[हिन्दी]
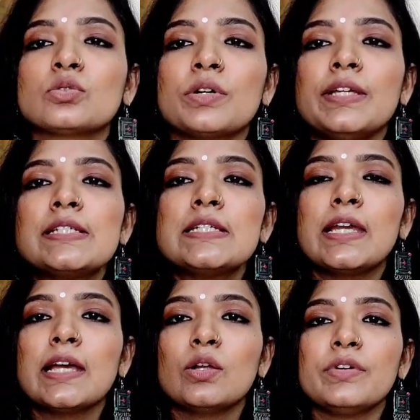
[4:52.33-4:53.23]
तो so green tea
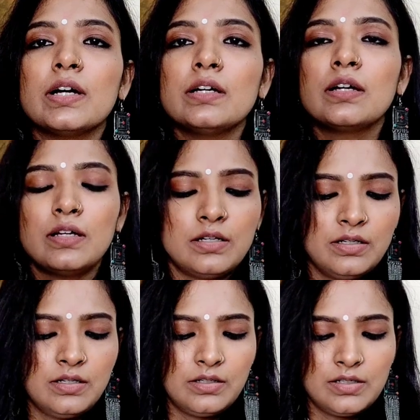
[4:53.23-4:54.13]
and aloe vera
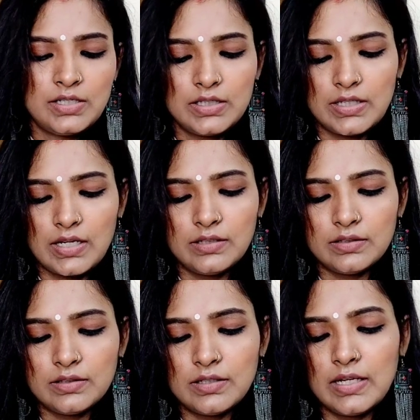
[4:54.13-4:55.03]
then uh,